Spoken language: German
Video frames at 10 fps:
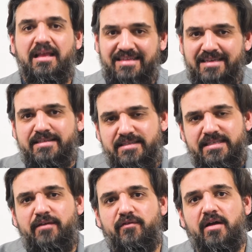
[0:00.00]
Das sind
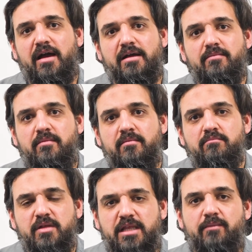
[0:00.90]
die Fragen,
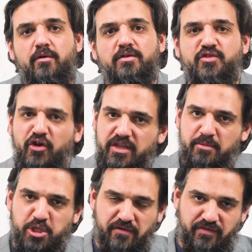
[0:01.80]
mit denen wir uns heute
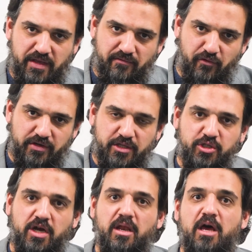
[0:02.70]
beschäftigen wollen,
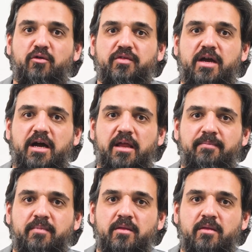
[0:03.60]
inshallah ta'ala.